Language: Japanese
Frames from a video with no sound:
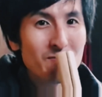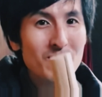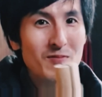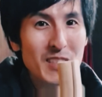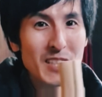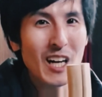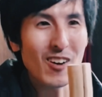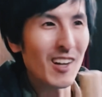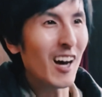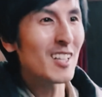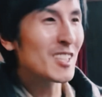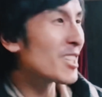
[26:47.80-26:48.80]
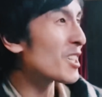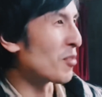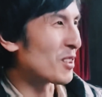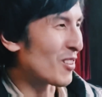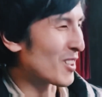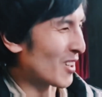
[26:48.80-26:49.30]
いい香り。あ、神経持って
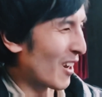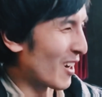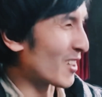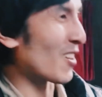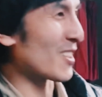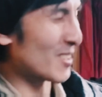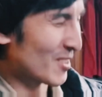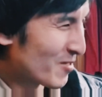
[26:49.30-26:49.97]
ます。ありがとうございます。